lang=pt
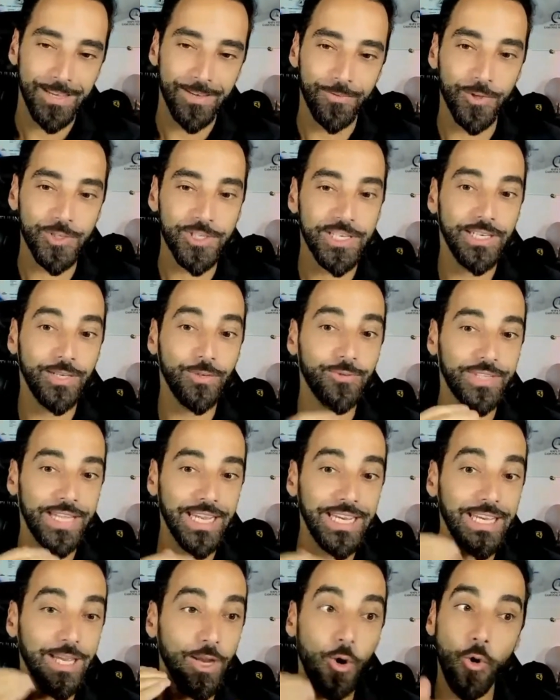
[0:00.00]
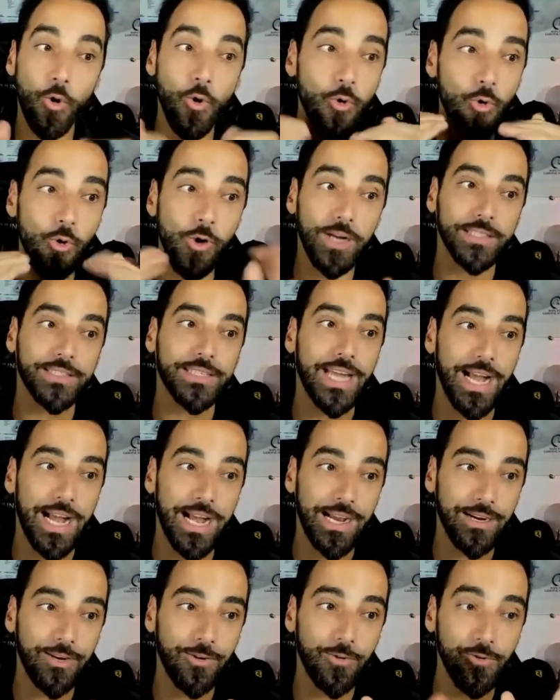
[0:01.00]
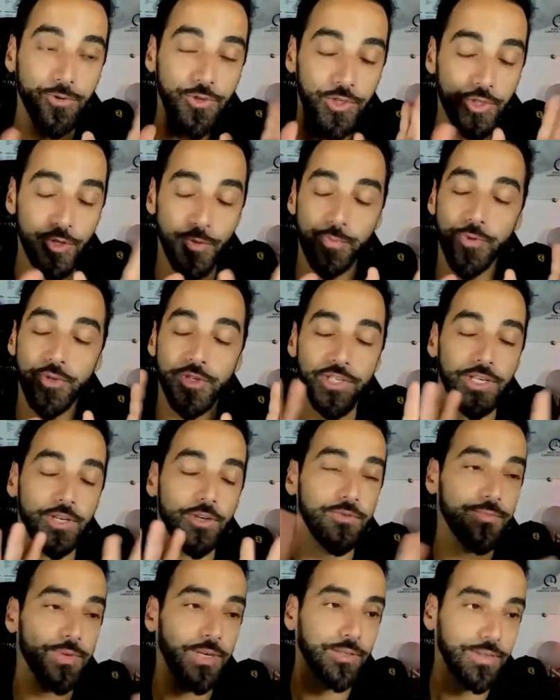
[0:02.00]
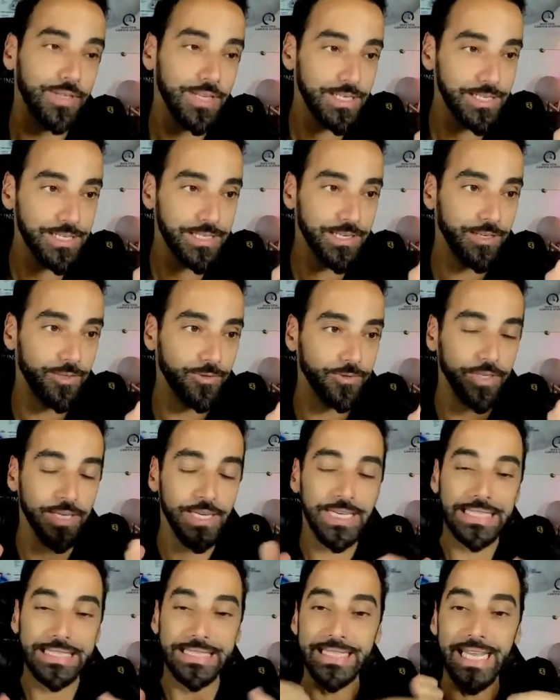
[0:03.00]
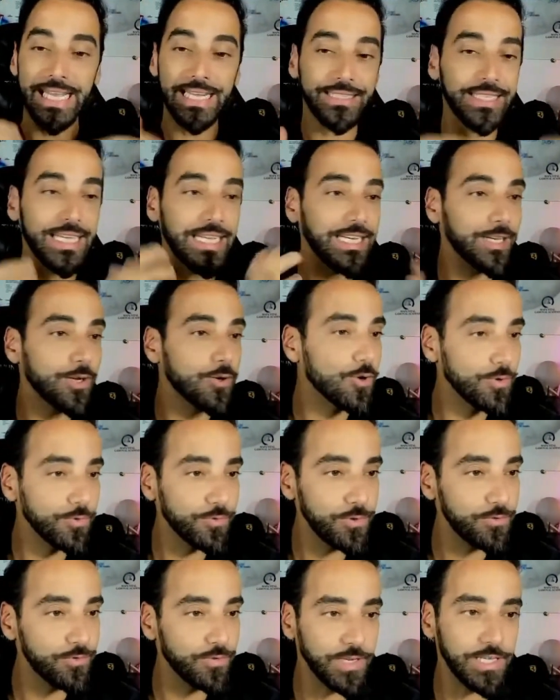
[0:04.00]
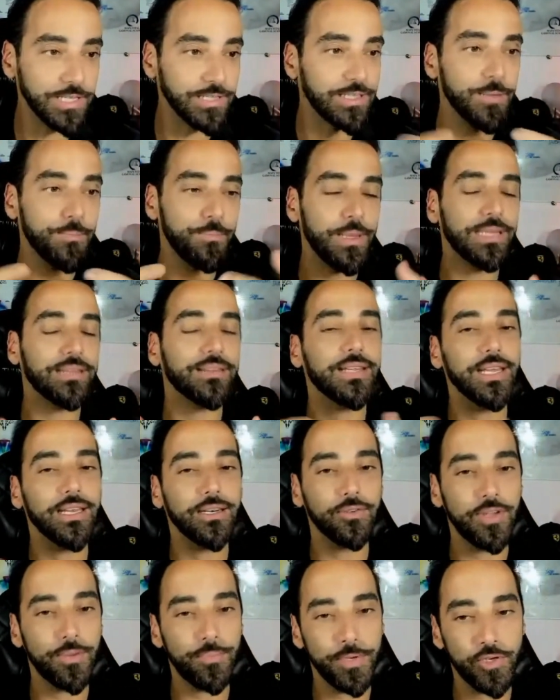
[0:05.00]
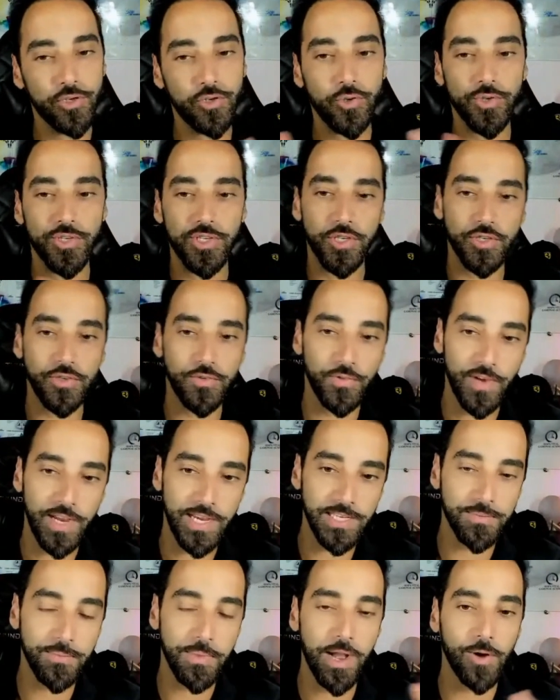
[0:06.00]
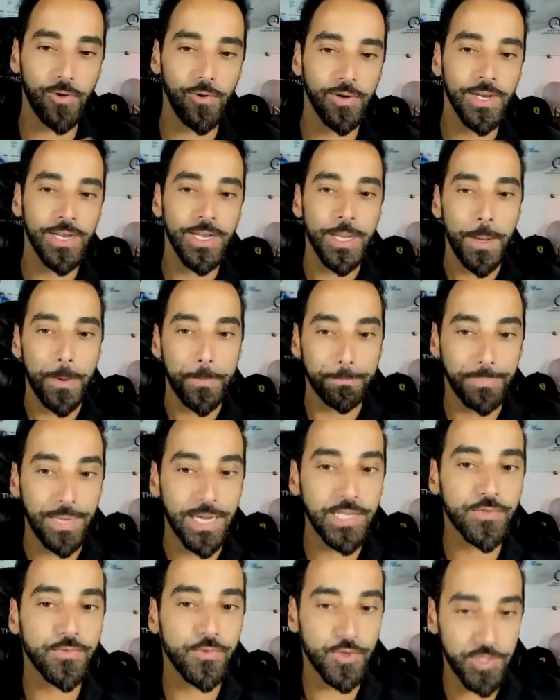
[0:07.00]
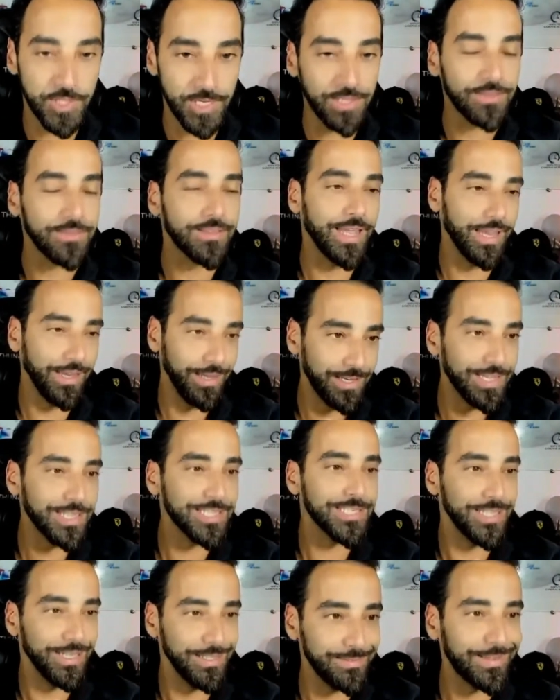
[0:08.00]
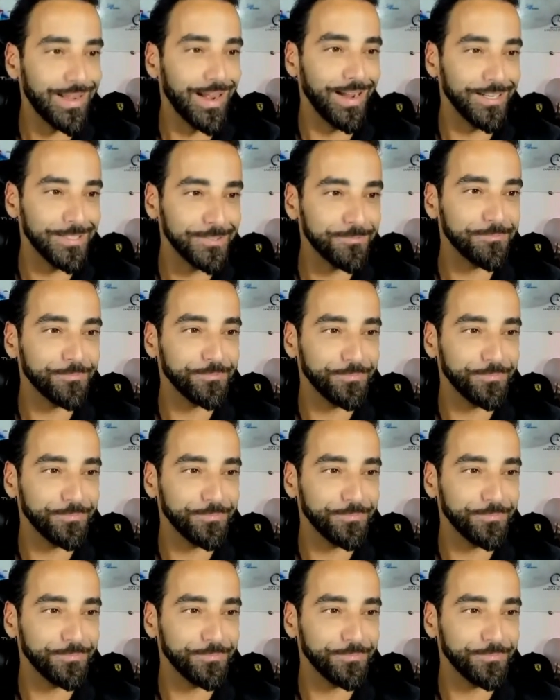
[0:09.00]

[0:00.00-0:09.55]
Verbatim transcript: Você não tem que concordar com o tipo de ser humano que eles são nem tem que conviver, dependendo da pessoa se te faz mal, mas você tem que aceitar.